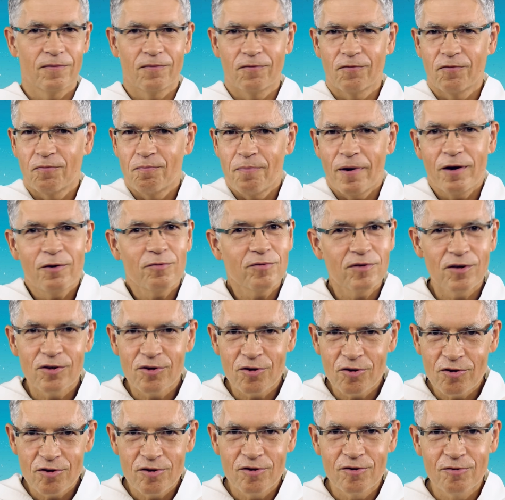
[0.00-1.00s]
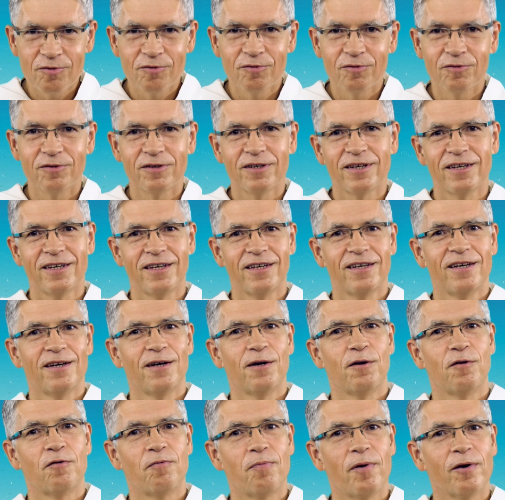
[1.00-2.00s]
w pełni sił,
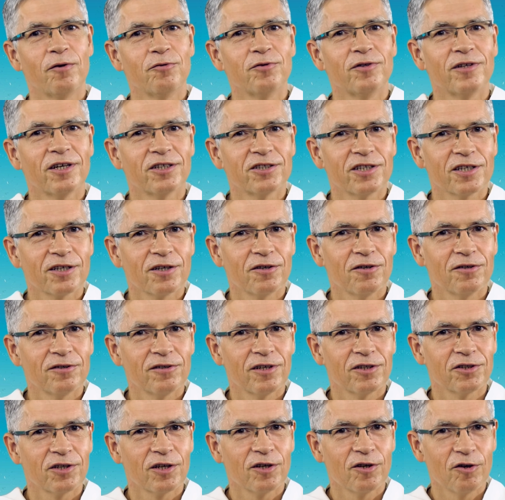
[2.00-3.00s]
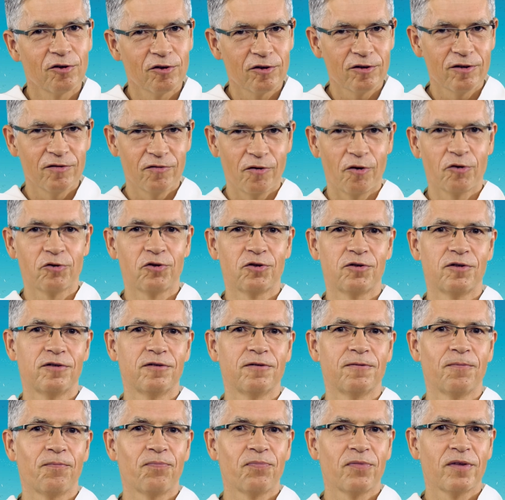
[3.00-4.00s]
w pełni naszego, naszej
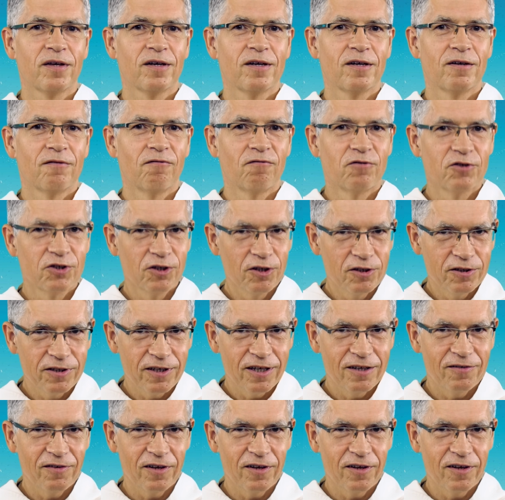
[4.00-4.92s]
gorliwości w życie